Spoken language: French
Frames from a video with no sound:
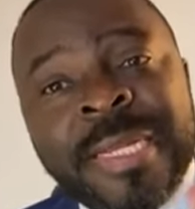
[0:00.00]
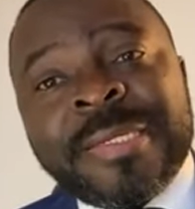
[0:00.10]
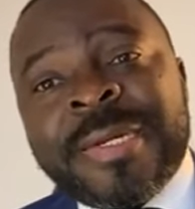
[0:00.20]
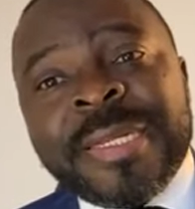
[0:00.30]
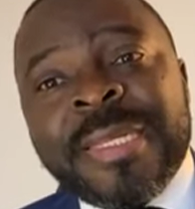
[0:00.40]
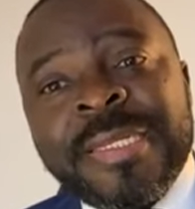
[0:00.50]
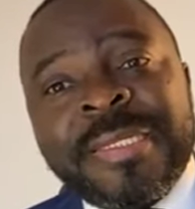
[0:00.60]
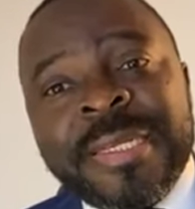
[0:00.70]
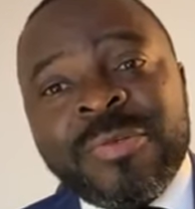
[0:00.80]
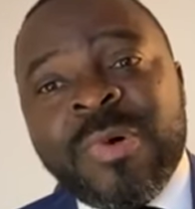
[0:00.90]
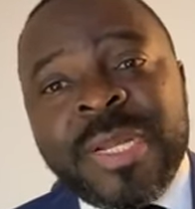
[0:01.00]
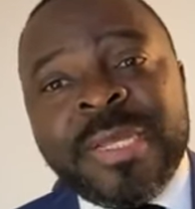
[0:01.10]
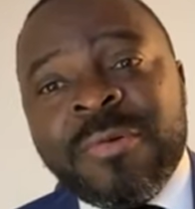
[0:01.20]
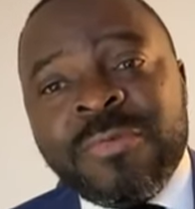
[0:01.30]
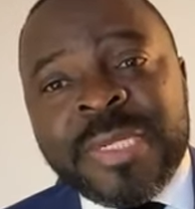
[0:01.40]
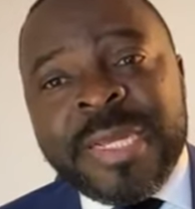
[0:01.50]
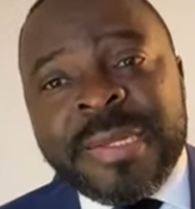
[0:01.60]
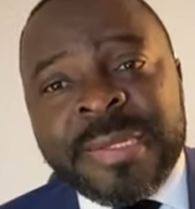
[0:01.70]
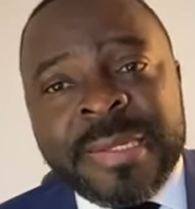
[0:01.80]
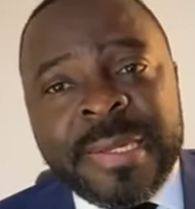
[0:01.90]
l'intranquillité Douala Yaoundé.
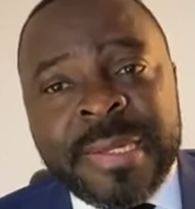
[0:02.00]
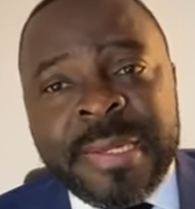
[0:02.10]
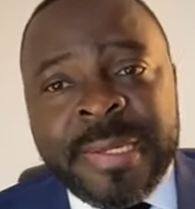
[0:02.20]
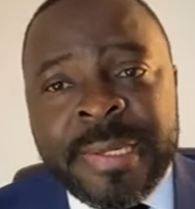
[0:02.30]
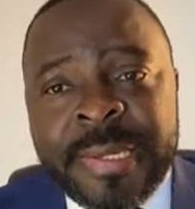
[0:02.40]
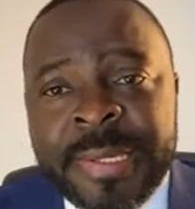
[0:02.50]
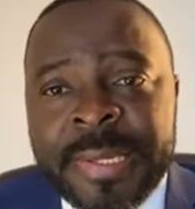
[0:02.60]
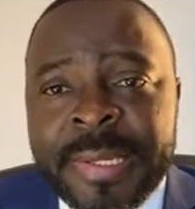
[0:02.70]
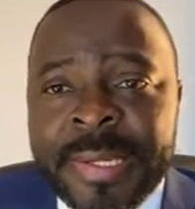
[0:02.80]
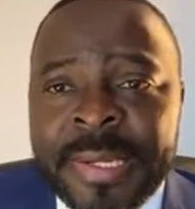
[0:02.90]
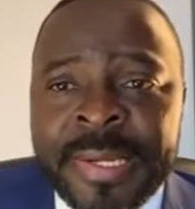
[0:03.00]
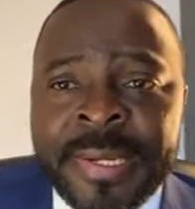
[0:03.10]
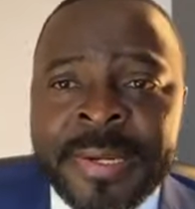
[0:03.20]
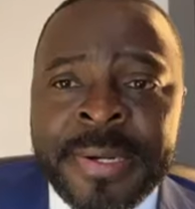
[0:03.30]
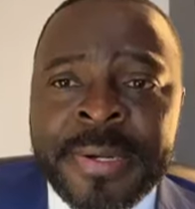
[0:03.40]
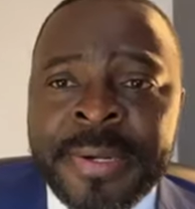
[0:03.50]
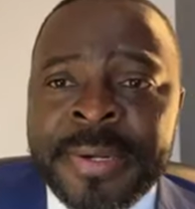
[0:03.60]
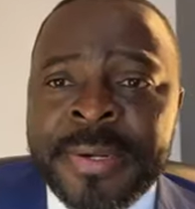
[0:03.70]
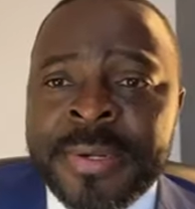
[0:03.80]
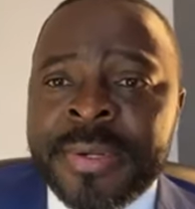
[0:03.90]
Et
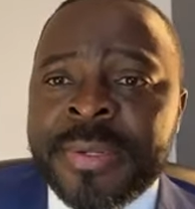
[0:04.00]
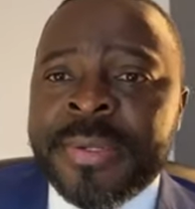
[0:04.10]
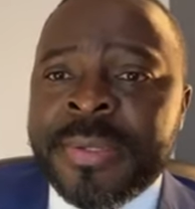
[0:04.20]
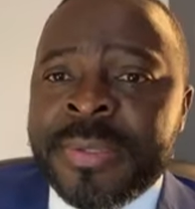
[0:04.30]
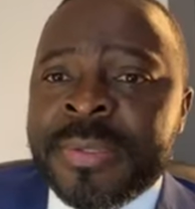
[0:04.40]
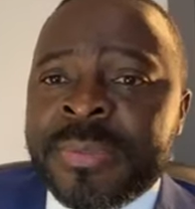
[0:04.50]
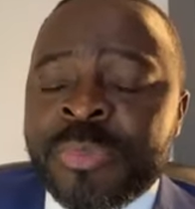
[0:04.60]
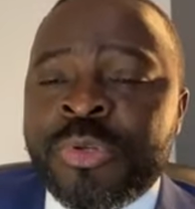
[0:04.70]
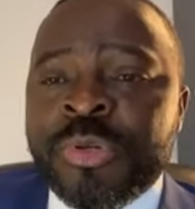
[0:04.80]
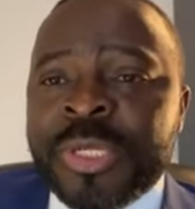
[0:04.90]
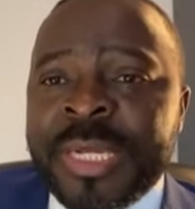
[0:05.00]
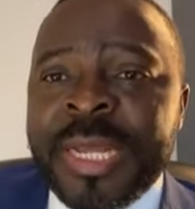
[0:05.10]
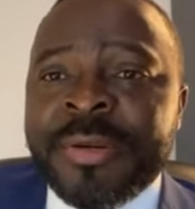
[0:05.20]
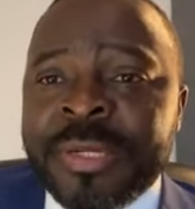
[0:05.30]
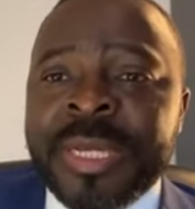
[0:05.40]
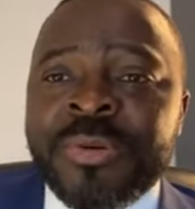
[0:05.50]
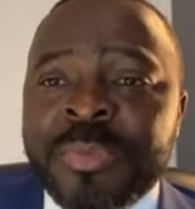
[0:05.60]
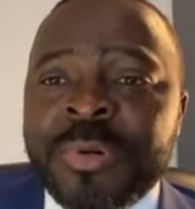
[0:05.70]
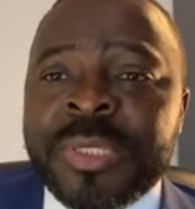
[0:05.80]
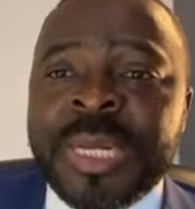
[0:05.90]
euh, monsieur, j'ai donné un
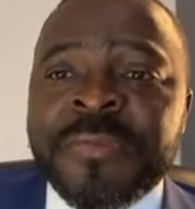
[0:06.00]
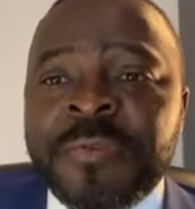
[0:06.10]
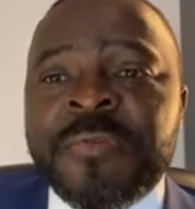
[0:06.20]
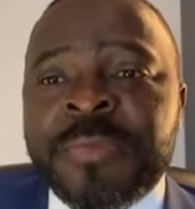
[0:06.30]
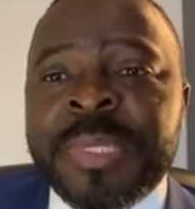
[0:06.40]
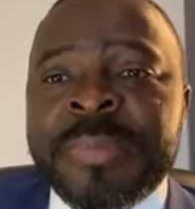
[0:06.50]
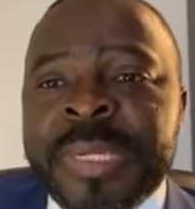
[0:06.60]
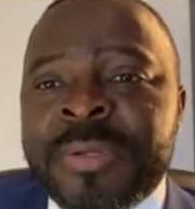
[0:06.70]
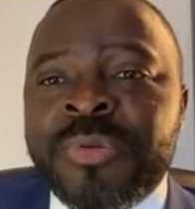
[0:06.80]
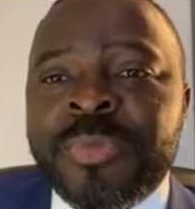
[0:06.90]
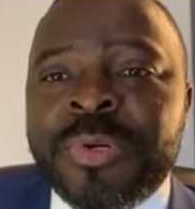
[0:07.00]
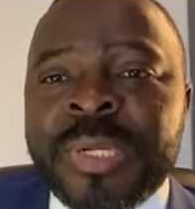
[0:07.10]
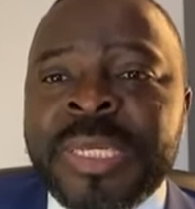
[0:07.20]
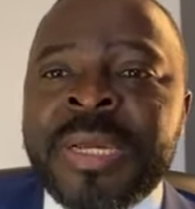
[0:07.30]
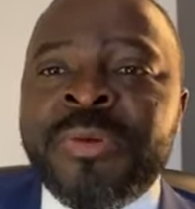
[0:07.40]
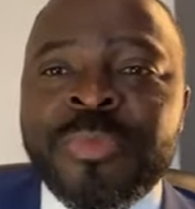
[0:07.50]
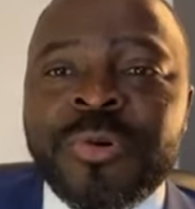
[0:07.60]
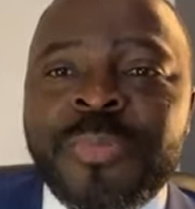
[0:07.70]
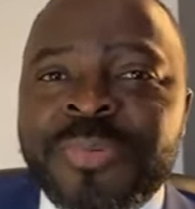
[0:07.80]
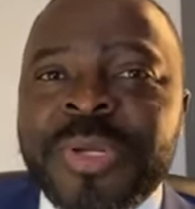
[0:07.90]
numéro de téléphone, vous me demandez un Il y a un
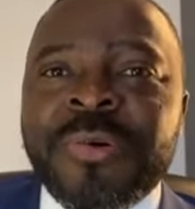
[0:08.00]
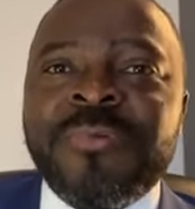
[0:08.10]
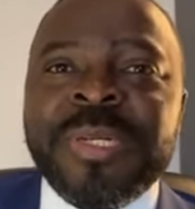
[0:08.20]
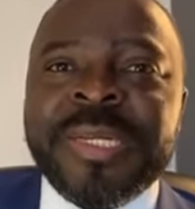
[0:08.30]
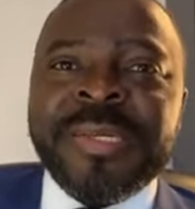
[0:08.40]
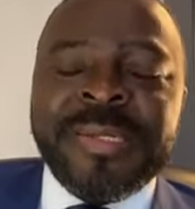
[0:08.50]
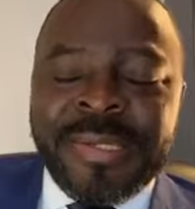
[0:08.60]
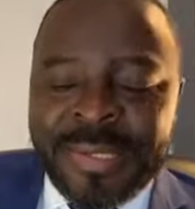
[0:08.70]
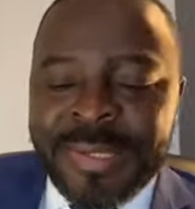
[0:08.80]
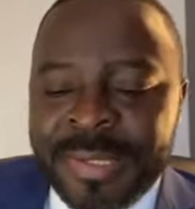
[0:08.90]
numéro pour Yaoundé